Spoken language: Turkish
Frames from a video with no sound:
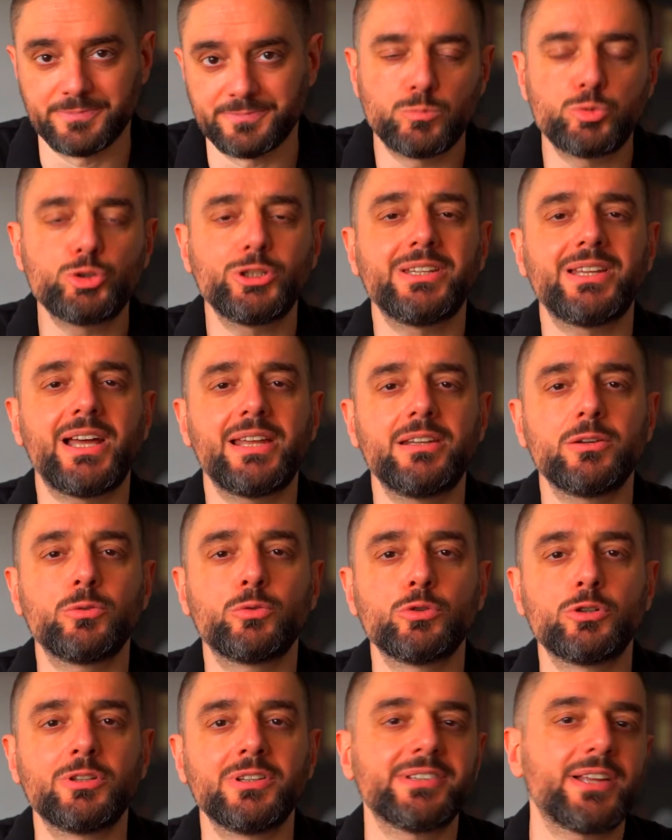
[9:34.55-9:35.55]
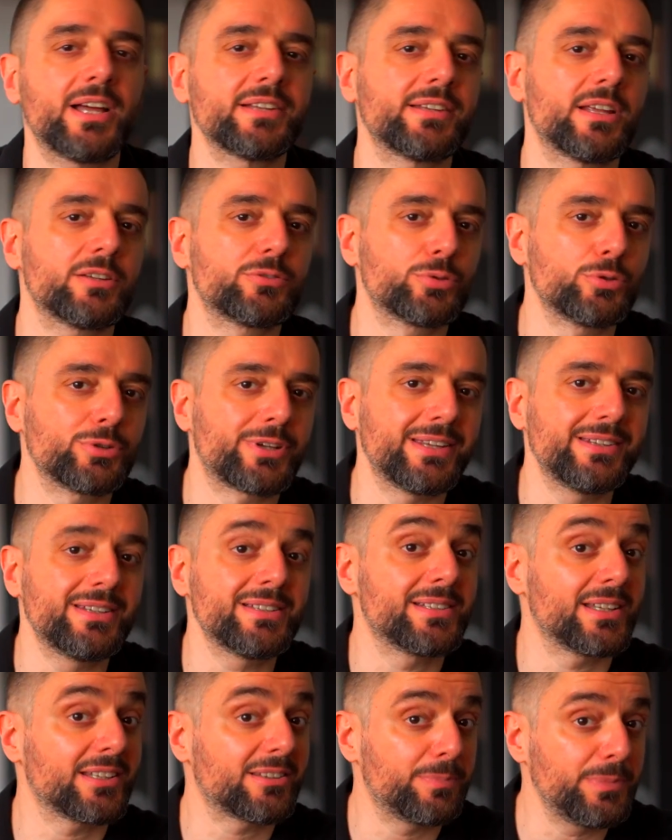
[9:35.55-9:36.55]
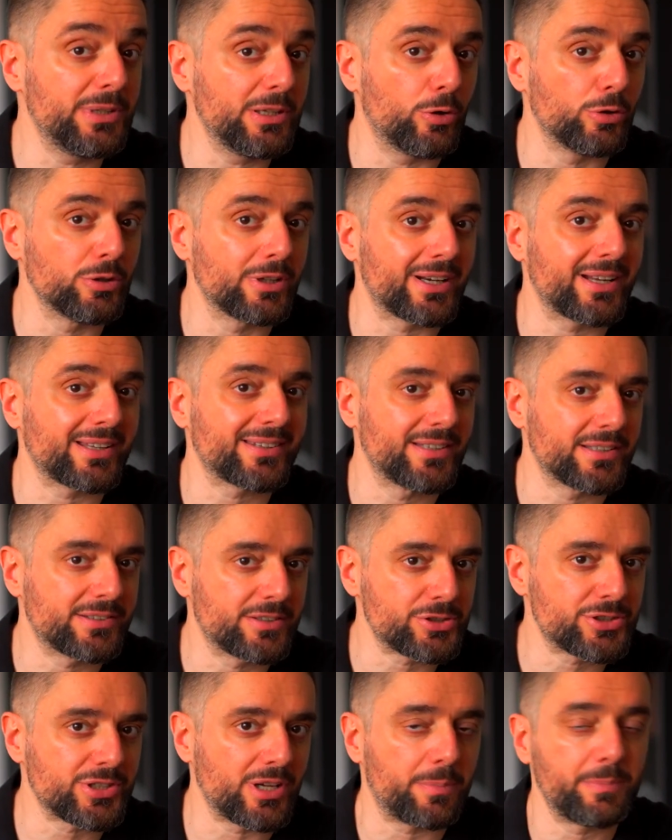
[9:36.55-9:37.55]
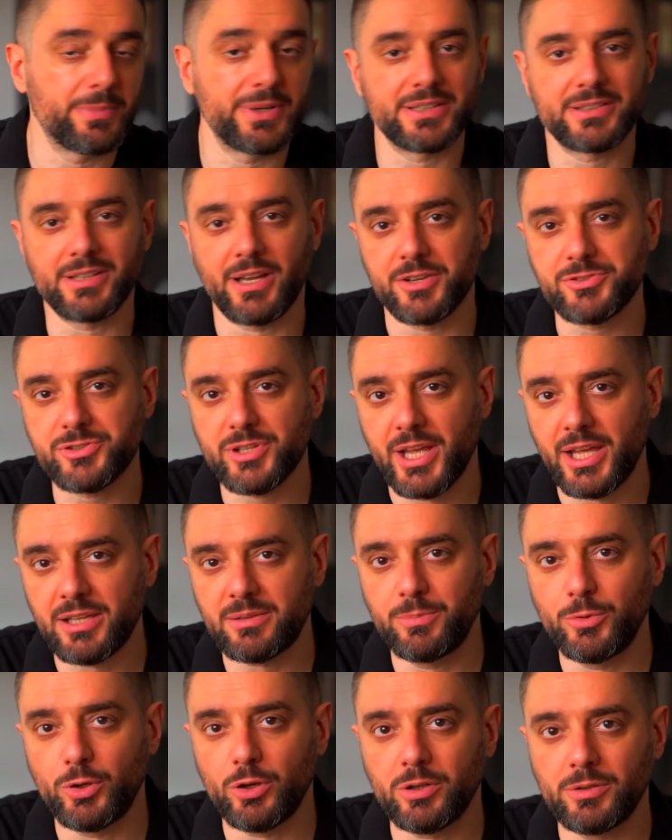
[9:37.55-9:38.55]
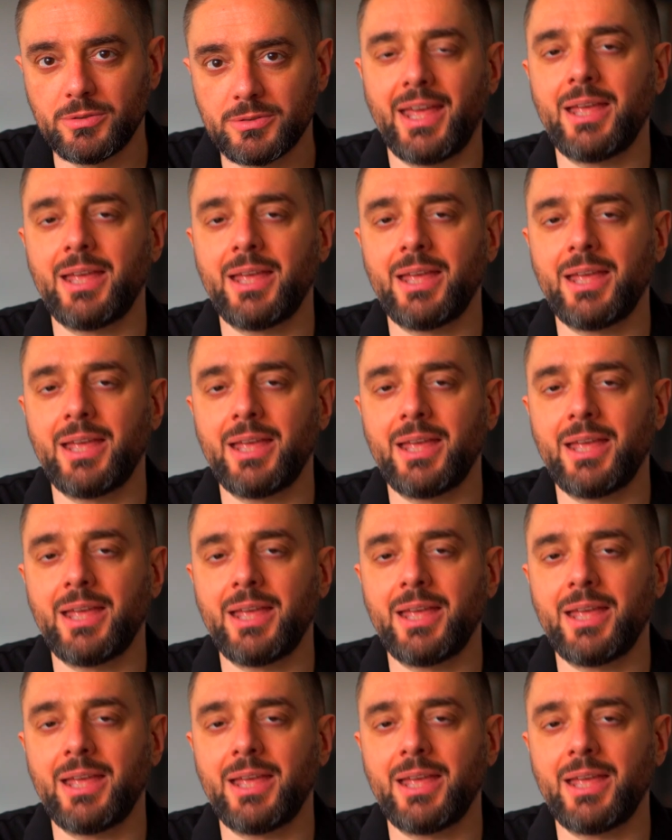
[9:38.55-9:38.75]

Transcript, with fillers: Bu nedenle Google zaten Türkiye'de resmi olarak satış yapmayı tercih etmiyor.